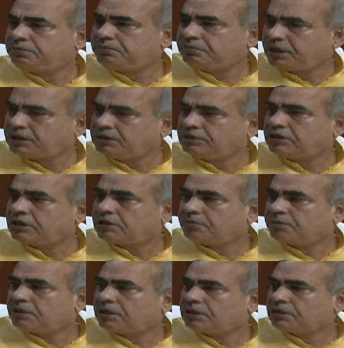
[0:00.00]
भाईचारा
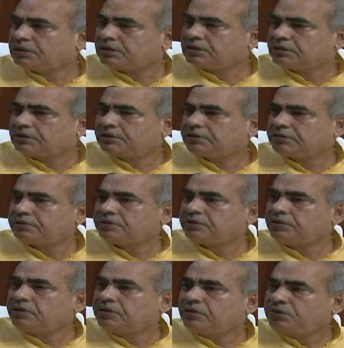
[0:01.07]
बना के
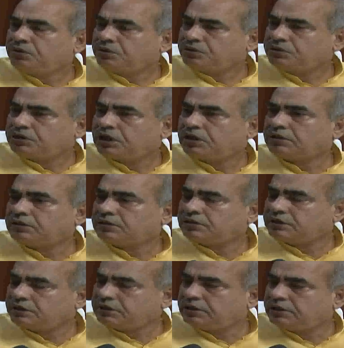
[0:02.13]
रखें और शांति
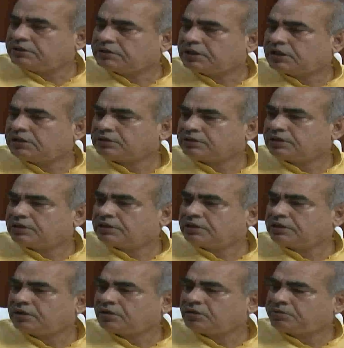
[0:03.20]
से ही देश आगे
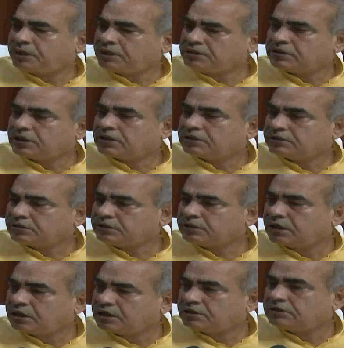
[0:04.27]
चलेगा और भाईचारे से
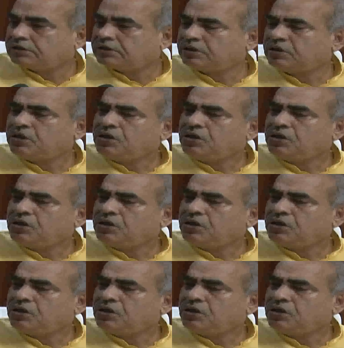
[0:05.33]
आगे चलेगा